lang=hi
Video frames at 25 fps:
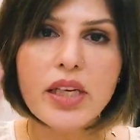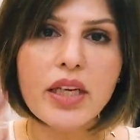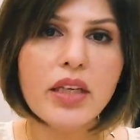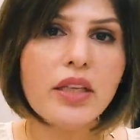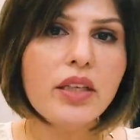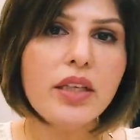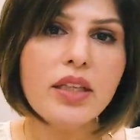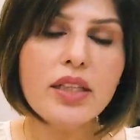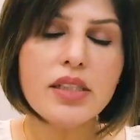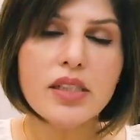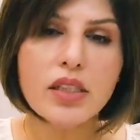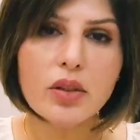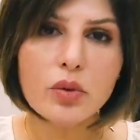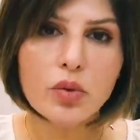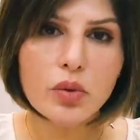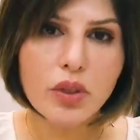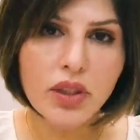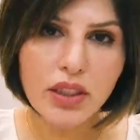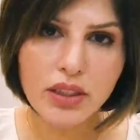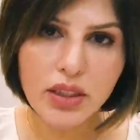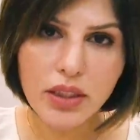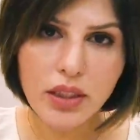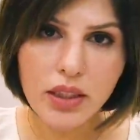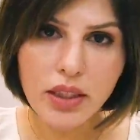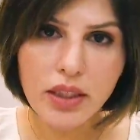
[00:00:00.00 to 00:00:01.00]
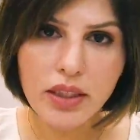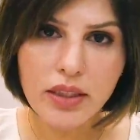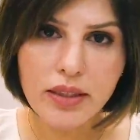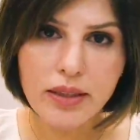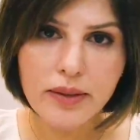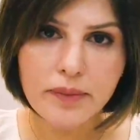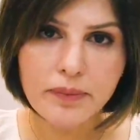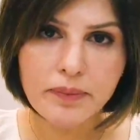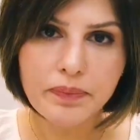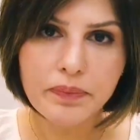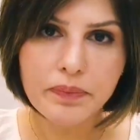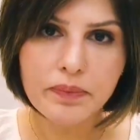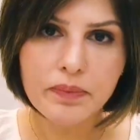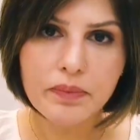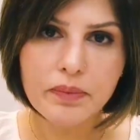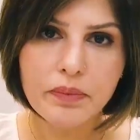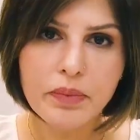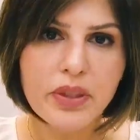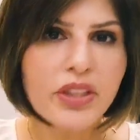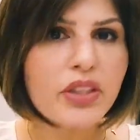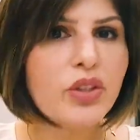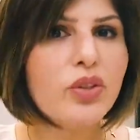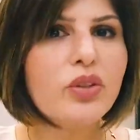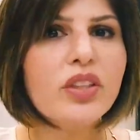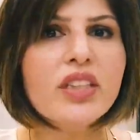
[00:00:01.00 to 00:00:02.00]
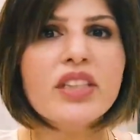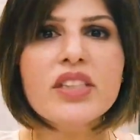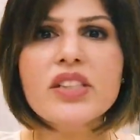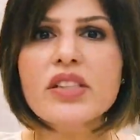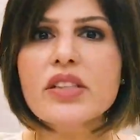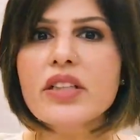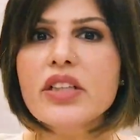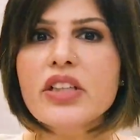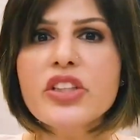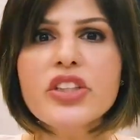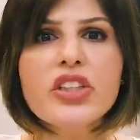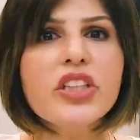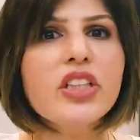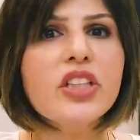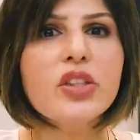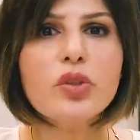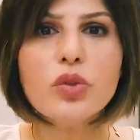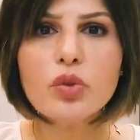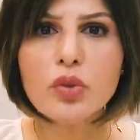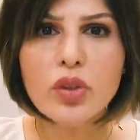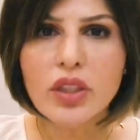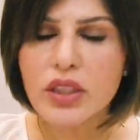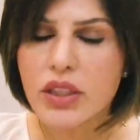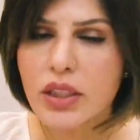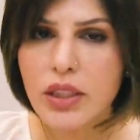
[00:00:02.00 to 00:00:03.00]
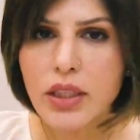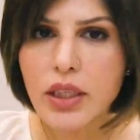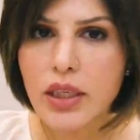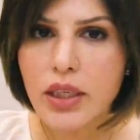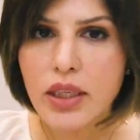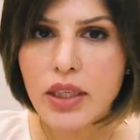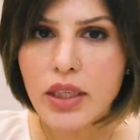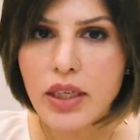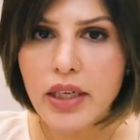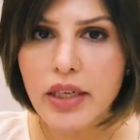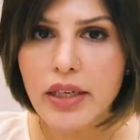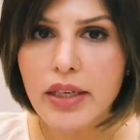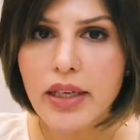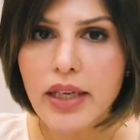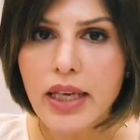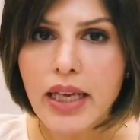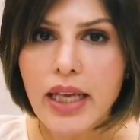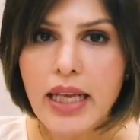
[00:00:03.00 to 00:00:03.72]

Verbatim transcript: जहन की ज़रूरत ही नहीं है फिर तो रिसर्च की ज़रूरत ही नहीं है